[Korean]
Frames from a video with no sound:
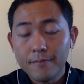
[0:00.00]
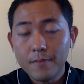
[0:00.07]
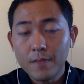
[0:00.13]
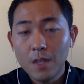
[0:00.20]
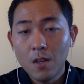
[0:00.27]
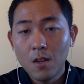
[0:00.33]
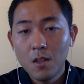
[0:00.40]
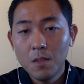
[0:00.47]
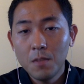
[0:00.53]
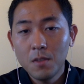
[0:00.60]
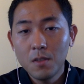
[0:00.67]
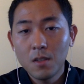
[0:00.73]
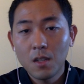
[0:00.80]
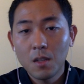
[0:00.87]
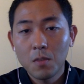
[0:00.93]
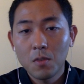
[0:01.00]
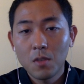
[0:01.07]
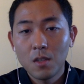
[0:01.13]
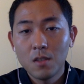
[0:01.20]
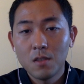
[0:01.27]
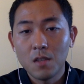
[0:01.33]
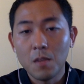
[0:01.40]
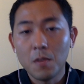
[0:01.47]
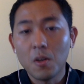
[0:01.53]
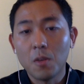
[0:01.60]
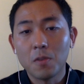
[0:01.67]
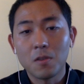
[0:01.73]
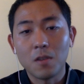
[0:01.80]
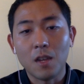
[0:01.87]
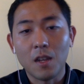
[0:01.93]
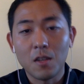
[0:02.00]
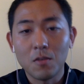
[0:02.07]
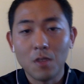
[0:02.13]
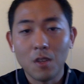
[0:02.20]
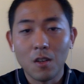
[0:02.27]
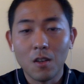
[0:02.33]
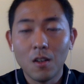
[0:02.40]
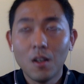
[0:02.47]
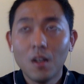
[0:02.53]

어, 힘들다기보다는 재미가 없어서 안 했고요.